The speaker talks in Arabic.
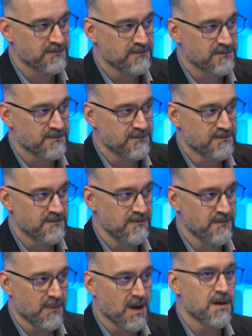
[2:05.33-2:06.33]
الالام
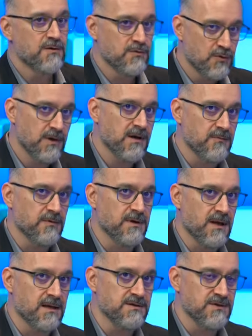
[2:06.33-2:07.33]
ممكن يعالجها كلها
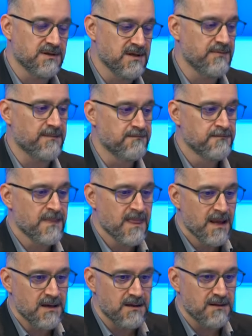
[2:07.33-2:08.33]
ممكن يعالجها تمام
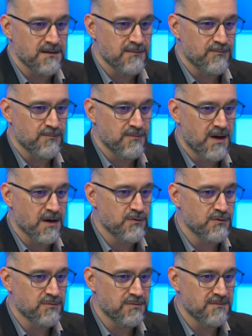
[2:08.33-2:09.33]
أه،
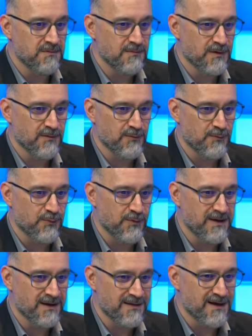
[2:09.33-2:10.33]
اكو
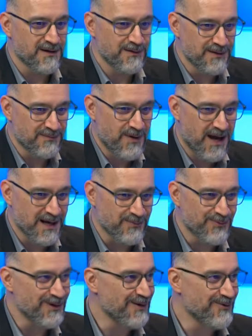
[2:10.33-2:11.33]
هي اذا نريد نتبحر
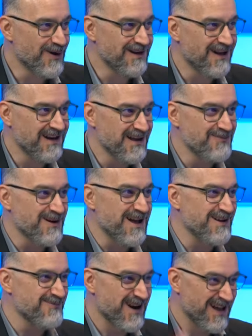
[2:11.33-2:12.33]
بكل انواع الالام
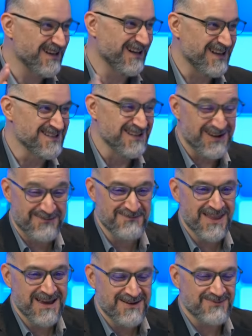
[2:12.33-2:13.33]
راح ما راح إيه، نخلص اليوم
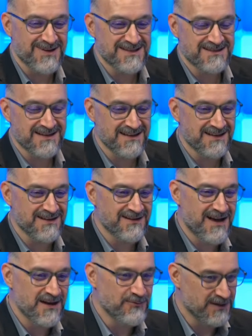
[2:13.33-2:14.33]
طبعا بس أه،
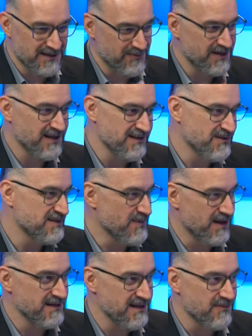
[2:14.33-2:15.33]
هاي وحده من
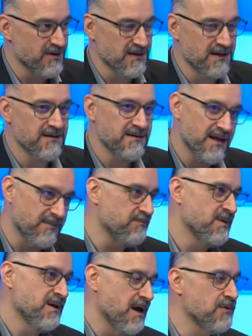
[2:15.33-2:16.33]
هالجسمانيه مثلا آه. نعم
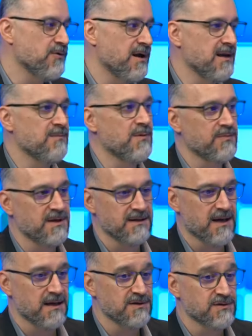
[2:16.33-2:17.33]
اكو الام ممكن
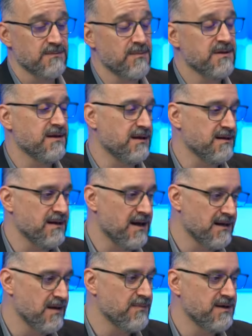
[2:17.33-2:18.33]
تعالجها مثلا
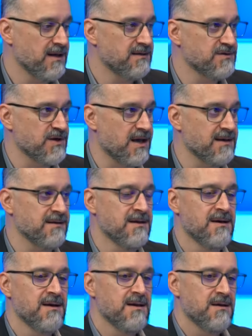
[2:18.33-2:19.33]
الالام الناتجه عن
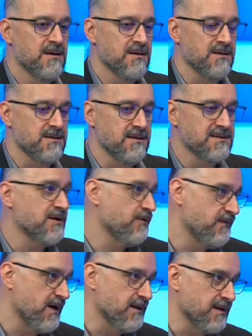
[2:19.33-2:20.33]

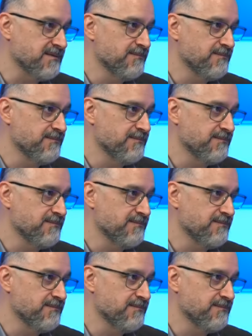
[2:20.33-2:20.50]
السوفانات